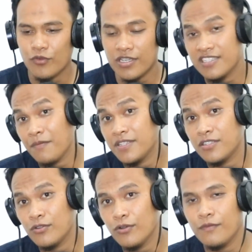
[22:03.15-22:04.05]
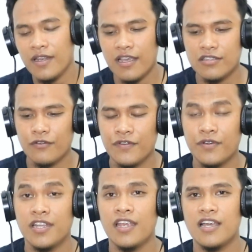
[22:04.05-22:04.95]
Mungkin sampai sini dulu. Bila taufik
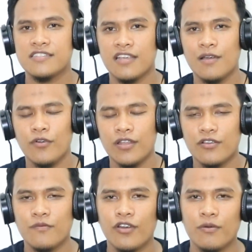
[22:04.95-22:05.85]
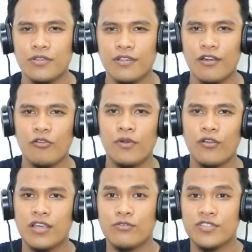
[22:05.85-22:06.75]
Assalamualaikum warahmatullahi
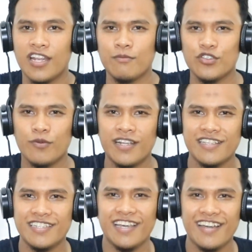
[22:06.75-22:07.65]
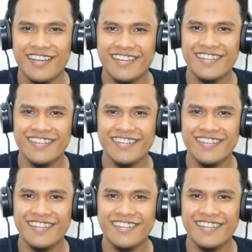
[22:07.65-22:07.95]
wabarakatuh. Salam sobat kasidah.